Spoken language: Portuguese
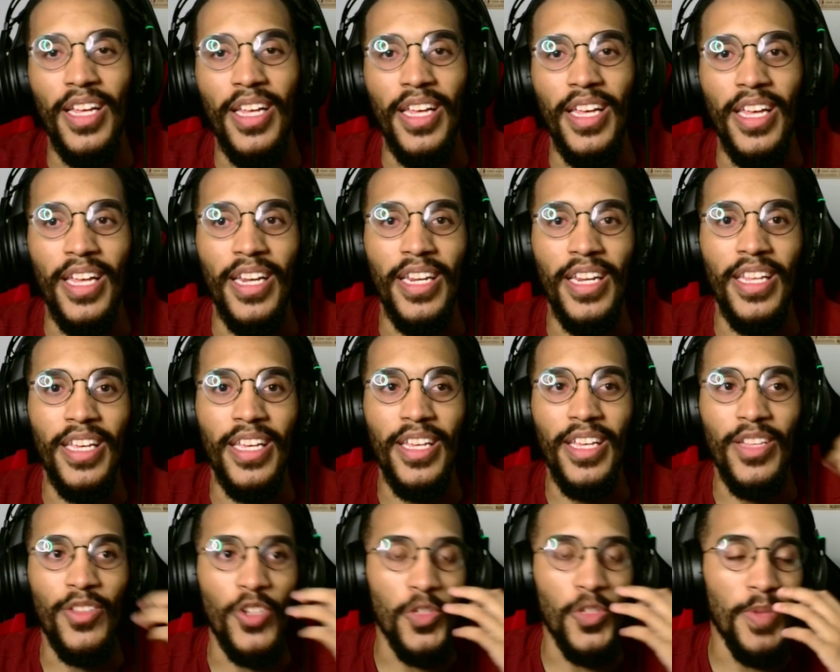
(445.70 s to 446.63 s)
Ele
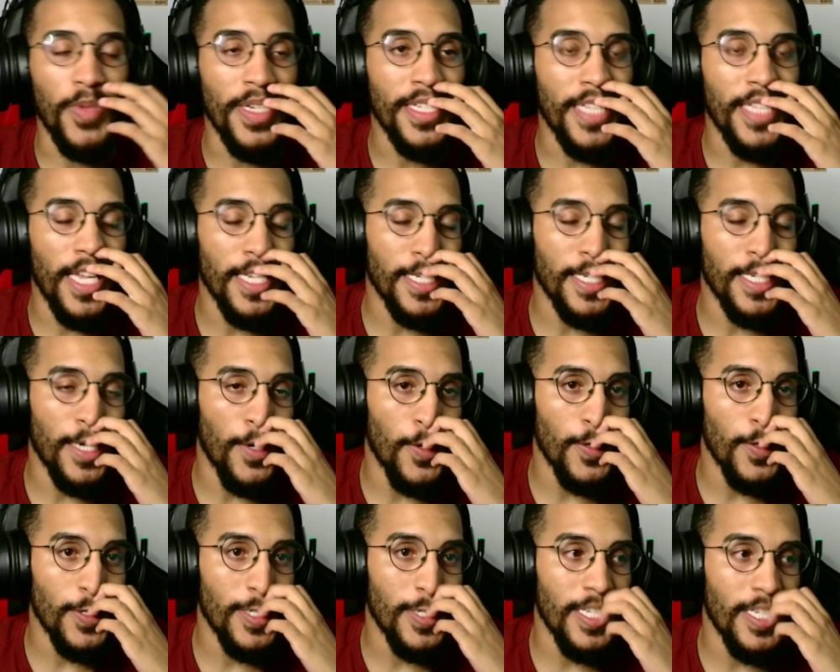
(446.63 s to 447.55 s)
trouxe uma estética
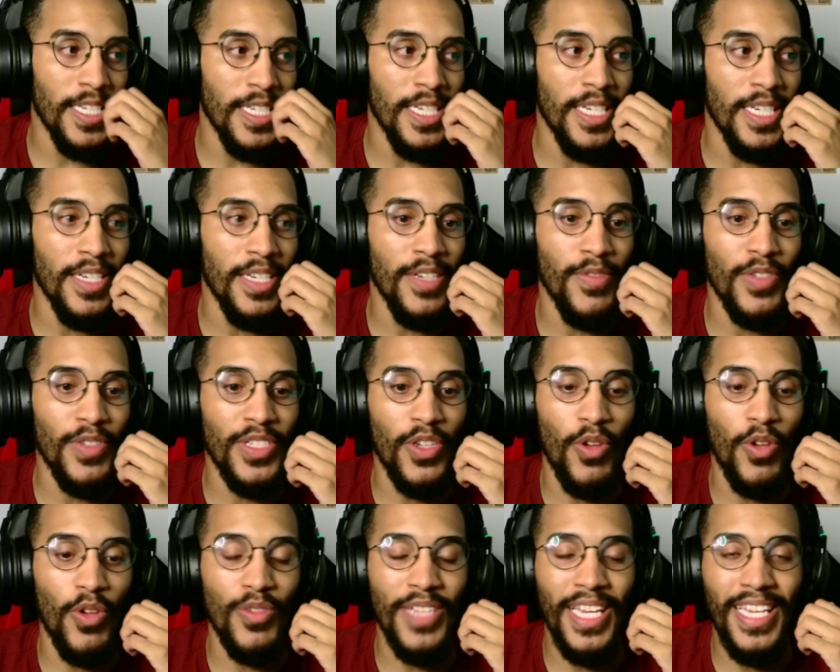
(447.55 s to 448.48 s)
onde você
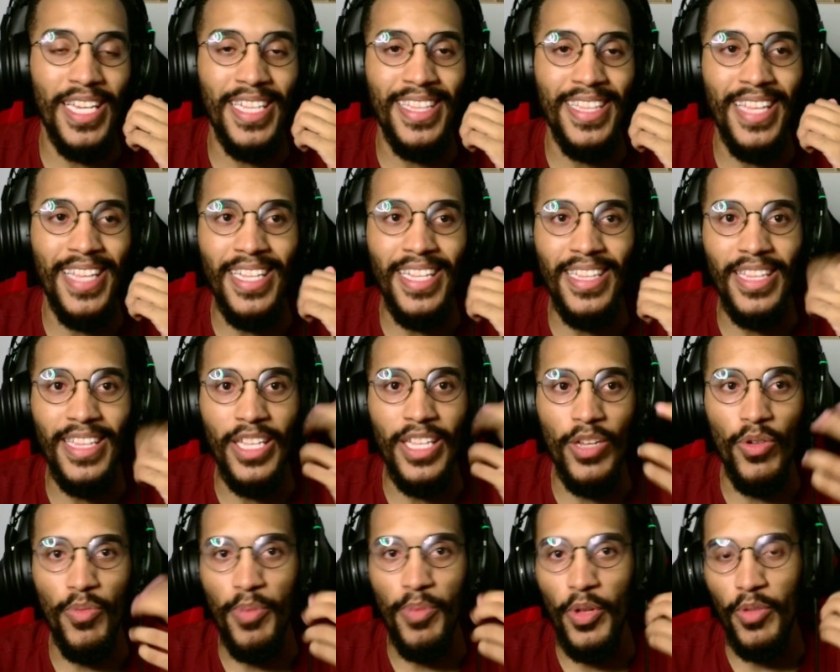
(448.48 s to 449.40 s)
consegue entender
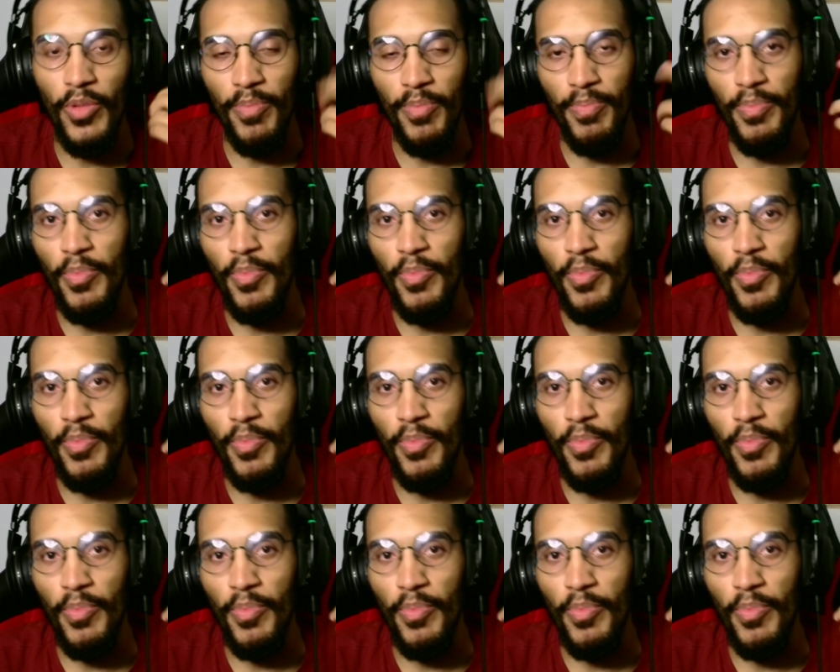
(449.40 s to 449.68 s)
o, pelo,